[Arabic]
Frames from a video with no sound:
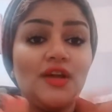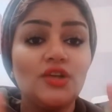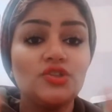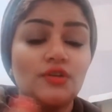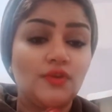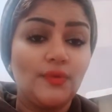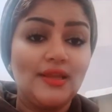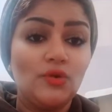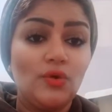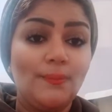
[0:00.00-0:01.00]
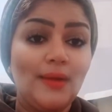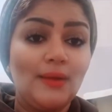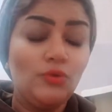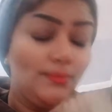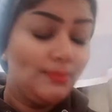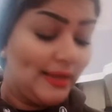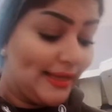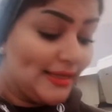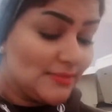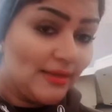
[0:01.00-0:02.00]
عشر فوائد هو معمول
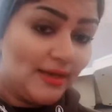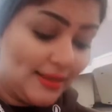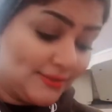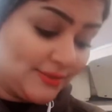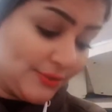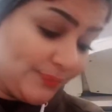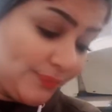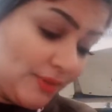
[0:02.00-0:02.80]
بحاجه اسمها الهايدرا